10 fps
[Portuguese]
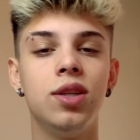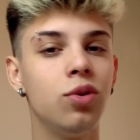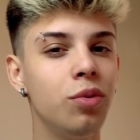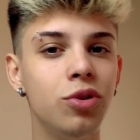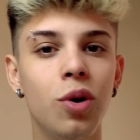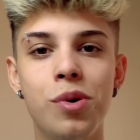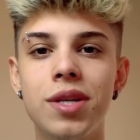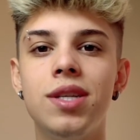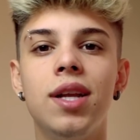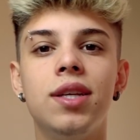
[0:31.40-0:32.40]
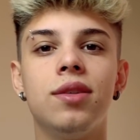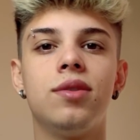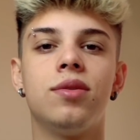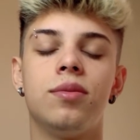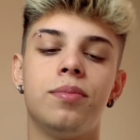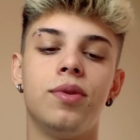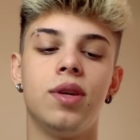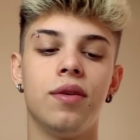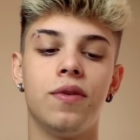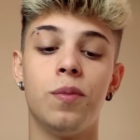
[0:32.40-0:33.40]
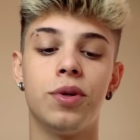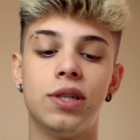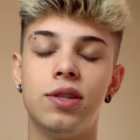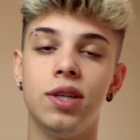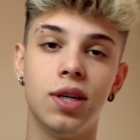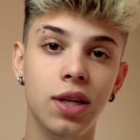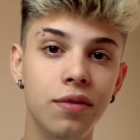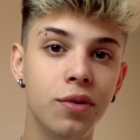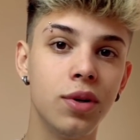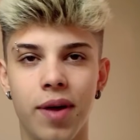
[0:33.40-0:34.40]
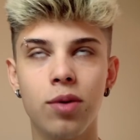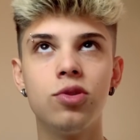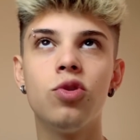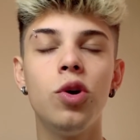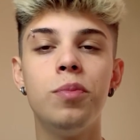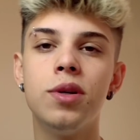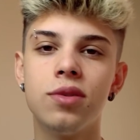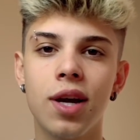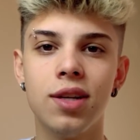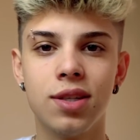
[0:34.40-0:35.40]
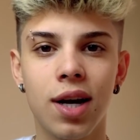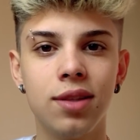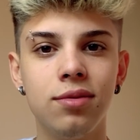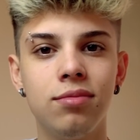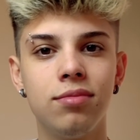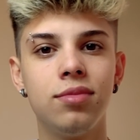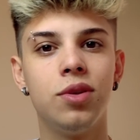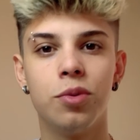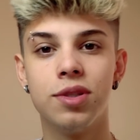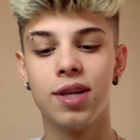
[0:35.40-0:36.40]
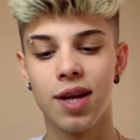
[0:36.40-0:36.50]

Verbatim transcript: e todo mundo que eu conheci lá dentro. Porque foi um projeto incrível, era um sonho mesmo realizado, que eu consegui